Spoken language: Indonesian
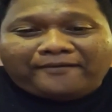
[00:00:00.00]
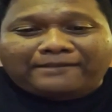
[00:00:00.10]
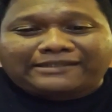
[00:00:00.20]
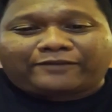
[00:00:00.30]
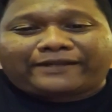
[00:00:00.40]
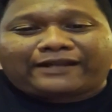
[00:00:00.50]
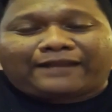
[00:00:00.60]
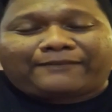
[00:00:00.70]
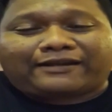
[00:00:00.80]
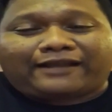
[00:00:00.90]
mas aku pengen
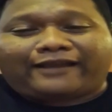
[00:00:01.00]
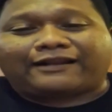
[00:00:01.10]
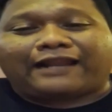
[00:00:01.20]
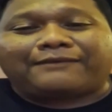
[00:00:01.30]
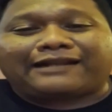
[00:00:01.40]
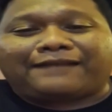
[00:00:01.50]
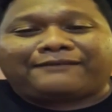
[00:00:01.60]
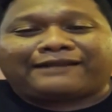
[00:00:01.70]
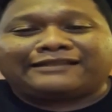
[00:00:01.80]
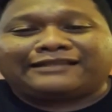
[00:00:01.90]
ngelamar di air, ngelamar
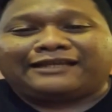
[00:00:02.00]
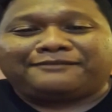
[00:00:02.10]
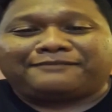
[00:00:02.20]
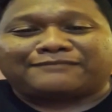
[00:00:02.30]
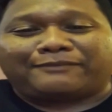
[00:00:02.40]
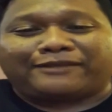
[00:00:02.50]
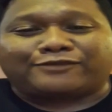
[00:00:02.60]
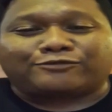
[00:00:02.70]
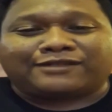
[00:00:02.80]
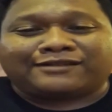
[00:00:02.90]
ngelamar aja mas babe
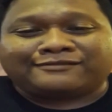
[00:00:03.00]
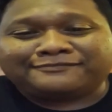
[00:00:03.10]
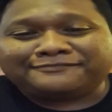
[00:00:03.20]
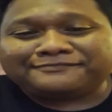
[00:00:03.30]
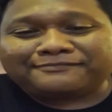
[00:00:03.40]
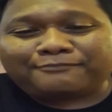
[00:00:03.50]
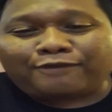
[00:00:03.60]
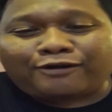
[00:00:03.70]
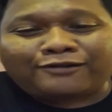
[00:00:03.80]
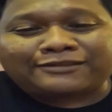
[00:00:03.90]
sugeng
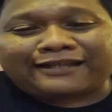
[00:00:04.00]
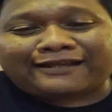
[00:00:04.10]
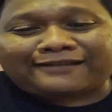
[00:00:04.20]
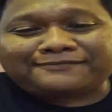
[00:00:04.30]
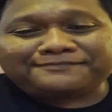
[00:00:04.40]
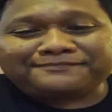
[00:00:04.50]
monggo silakan